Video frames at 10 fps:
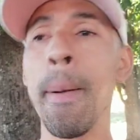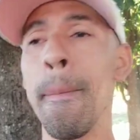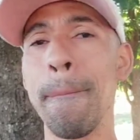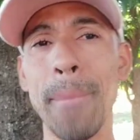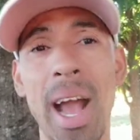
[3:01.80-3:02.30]

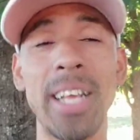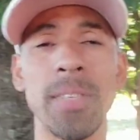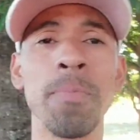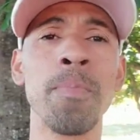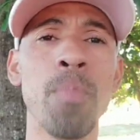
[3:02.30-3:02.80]
mais.
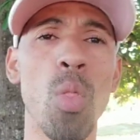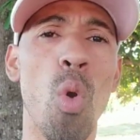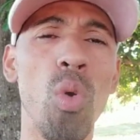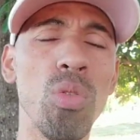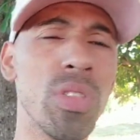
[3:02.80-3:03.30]

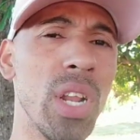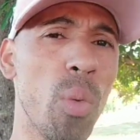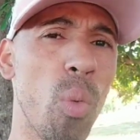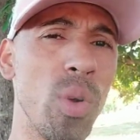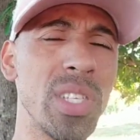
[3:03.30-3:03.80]
Outra
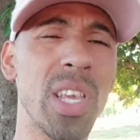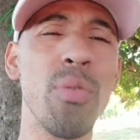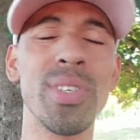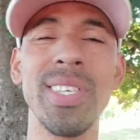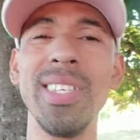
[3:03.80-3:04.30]
coisa que
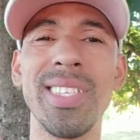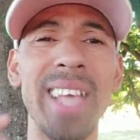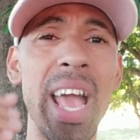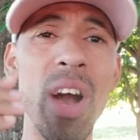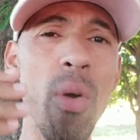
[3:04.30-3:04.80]
vocês
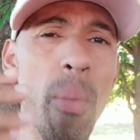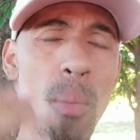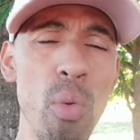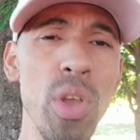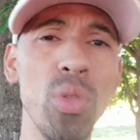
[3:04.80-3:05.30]
erram
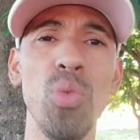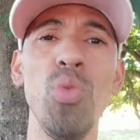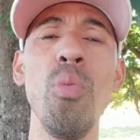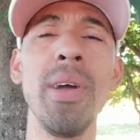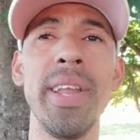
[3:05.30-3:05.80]
muito
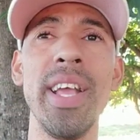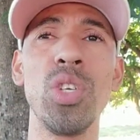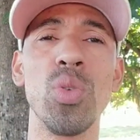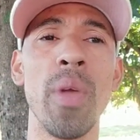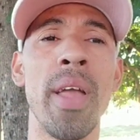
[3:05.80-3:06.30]
no
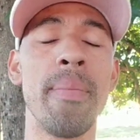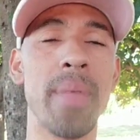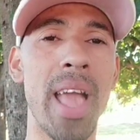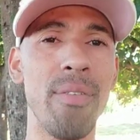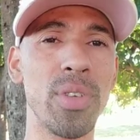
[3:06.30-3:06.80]
manejo
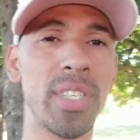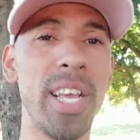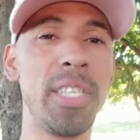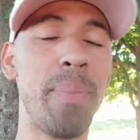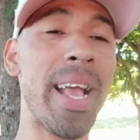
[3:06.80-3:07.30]
é
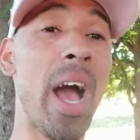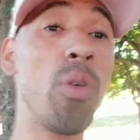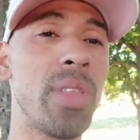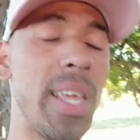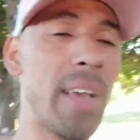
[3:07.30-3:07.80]
vocês pegar o
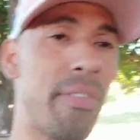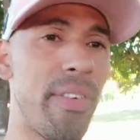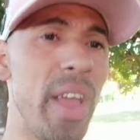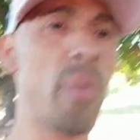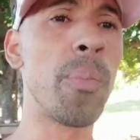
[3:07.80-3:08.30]

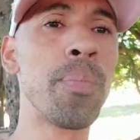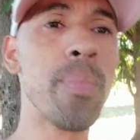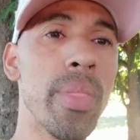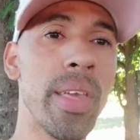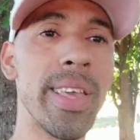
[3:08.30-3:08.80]
tringa-ferro
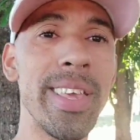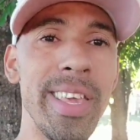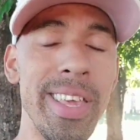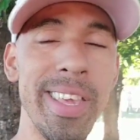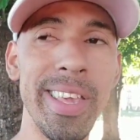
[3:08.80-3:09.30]

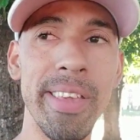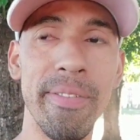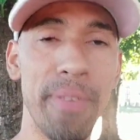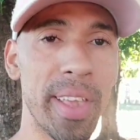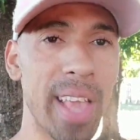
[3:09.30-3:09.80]
e
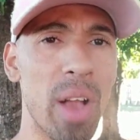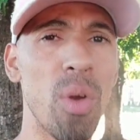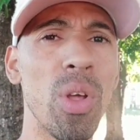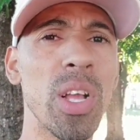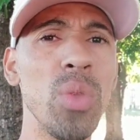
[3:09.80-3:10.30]
ficar
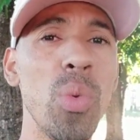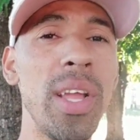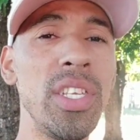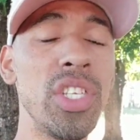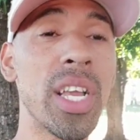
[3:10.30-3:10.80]
colocando
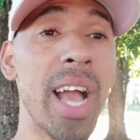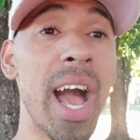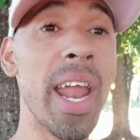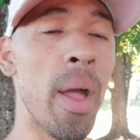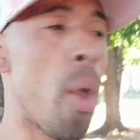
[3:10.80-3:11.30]
ele de
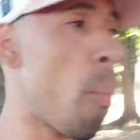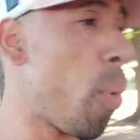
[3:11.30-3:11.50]
cara. Por